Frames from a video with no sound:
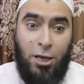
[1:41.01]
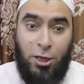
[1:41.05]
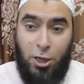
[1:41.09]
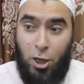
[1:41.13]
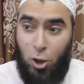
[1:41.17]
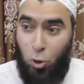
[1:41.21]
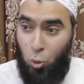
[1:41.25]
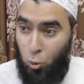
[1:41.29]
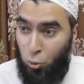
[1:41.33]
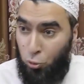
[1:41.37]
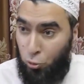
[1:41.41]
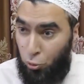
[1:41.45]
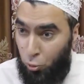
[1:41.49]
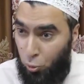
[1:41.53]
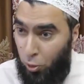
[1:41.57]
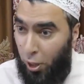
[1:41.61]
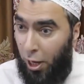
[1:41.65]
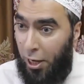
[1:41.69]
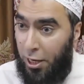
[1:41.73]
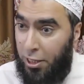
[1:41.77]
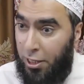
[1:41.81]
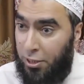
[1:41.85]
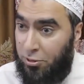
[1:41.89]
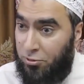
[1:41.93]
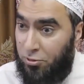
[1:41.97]
कि हुजूर
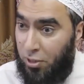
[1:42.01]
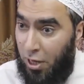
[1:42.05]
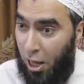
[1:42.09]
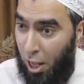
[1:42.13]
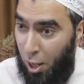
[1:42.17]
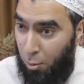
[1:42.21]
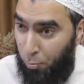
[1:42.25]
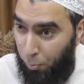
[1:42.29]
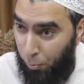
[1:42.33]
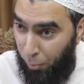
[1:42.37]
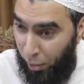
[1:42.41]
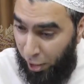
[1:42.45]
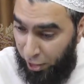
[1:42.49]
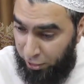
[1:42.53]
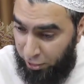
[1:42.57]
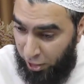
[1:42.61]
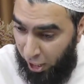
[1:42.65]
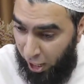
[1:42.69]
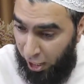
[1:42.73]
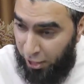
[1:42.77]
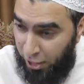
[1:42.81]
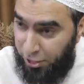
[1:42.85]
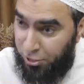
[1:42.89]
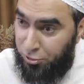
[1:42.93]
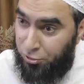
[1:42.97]
इस्लाम
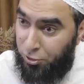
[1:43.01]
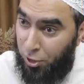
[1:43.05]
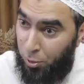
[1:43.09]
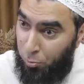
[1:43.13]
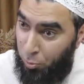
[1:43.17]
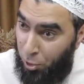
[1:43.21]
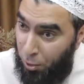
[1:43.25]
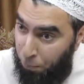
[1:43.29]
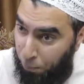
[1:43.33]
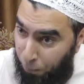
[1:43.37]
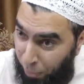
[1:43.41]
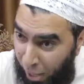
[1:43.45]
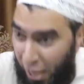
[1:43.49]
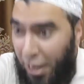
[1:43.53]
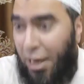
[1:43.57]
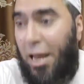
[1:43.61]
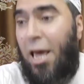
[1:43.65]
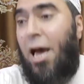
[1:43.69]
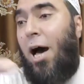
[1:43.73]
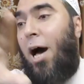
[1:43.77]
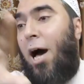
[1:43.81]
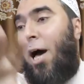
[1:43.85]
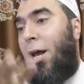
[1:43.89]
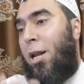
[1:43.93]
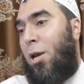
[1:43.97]
पैदाइश से भी
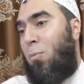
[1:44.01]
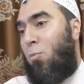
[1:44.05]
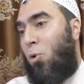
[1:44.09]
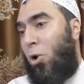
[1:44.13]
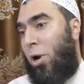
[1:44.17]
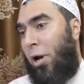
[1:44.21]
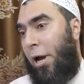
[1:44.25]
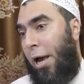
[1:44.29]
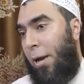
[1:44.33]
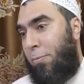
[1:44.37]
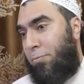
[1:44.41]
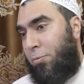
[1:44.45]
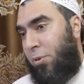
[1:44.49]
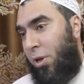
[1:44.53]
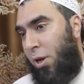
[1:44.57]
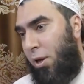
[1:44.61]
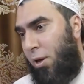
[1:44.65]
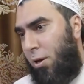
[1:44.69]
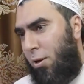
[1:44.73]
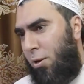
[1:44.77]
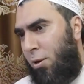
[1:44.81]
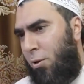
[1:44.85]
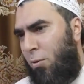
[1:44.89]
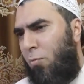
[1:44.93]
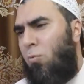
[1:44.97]
पहले आलिमगैब थे
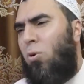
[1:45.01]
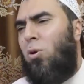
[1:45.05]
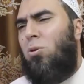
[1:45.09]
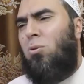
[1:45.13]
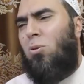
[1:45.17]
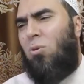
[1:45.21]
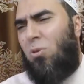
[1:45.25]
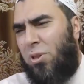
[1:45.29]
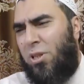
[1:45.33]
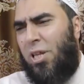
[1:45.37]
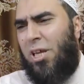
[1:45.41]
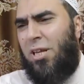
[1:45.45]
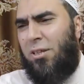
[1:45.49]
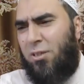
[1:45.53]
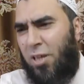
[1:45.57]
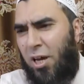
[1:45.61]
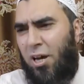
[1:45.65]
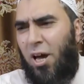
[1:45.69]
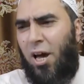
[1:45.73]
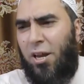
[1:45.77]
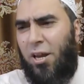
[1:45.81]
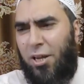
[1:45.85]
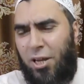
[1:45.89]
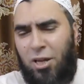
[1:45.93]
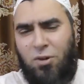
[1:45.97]
वो तो होते हैं
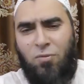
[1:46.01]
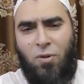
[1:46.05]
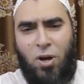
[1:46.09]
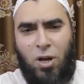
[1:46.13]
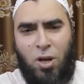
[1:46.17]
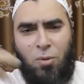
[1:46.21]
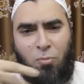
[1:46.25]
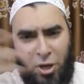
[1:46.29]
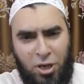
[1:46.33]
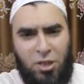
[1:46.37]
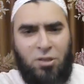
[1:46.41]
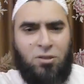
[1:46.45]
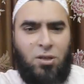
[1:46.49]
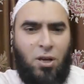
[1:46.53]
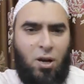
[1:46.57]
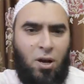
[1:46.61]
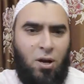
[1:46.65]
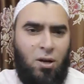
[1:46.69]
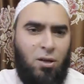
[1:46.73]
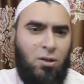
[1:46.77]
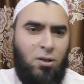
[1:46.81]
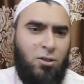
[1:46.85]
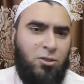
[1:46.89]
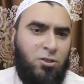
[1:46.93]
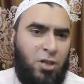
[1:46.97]
तकारीर वाले मेरी
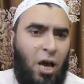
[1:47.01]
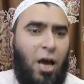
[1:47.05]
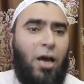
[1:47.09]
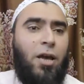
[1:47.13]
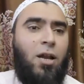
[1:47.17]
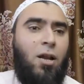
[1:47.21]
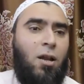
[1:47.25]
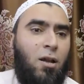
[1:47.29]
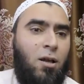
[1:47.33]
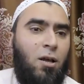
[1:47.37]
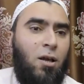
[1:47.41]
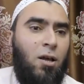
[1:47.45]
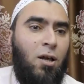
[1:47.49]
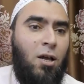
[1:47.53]
तरह जाहिल